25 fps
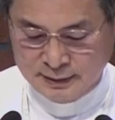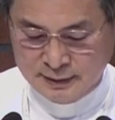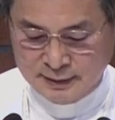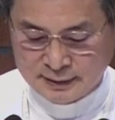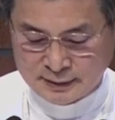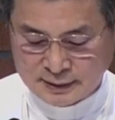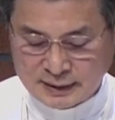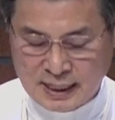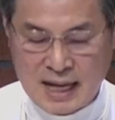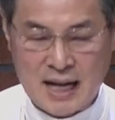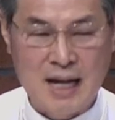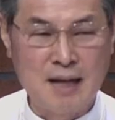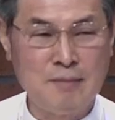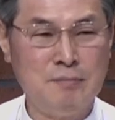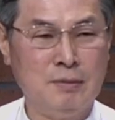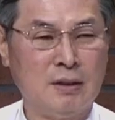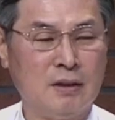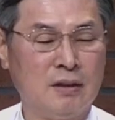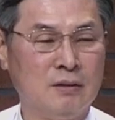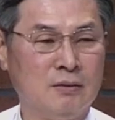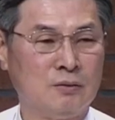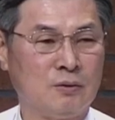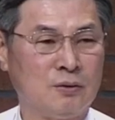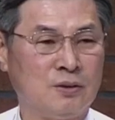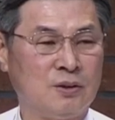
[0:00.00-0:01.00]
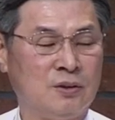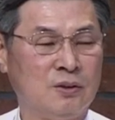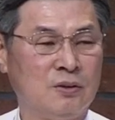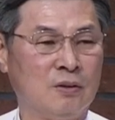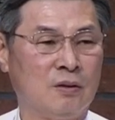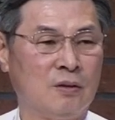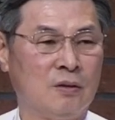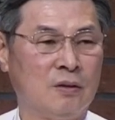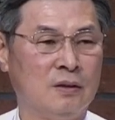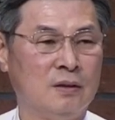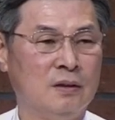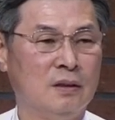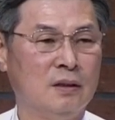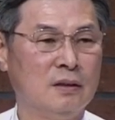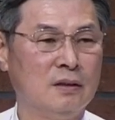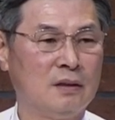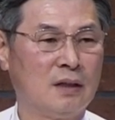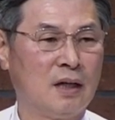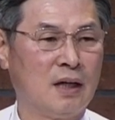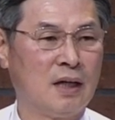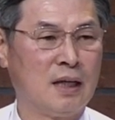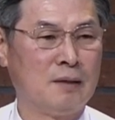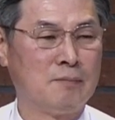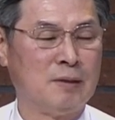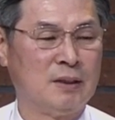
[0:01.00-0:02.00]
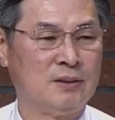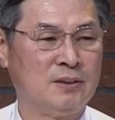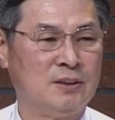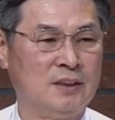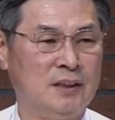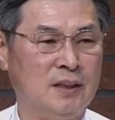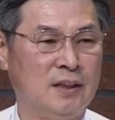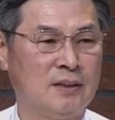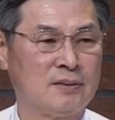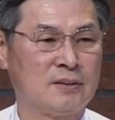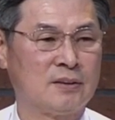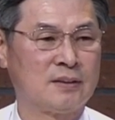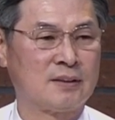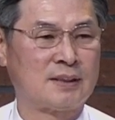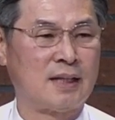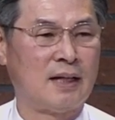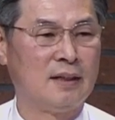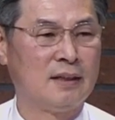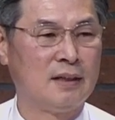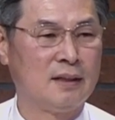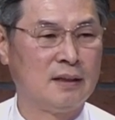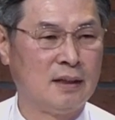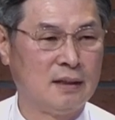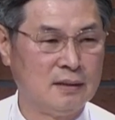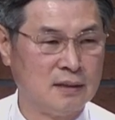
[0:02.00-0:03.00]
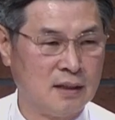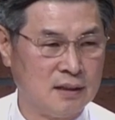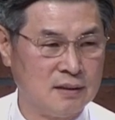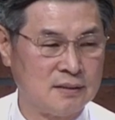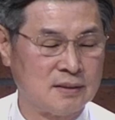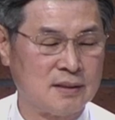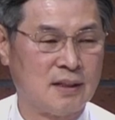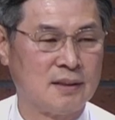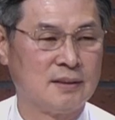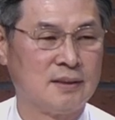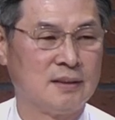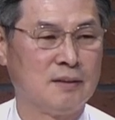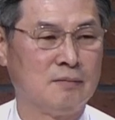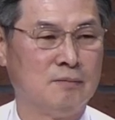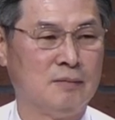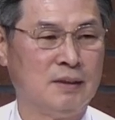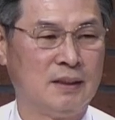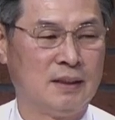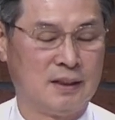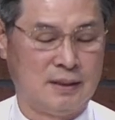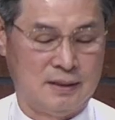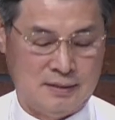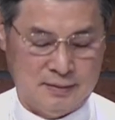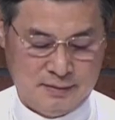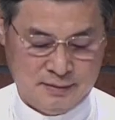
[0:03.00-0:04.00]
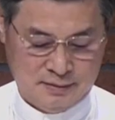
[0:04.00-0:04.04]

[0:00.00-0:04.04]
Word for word: 사명은 놓치고 영광에만 취해서 살게 된다는 사실입니다.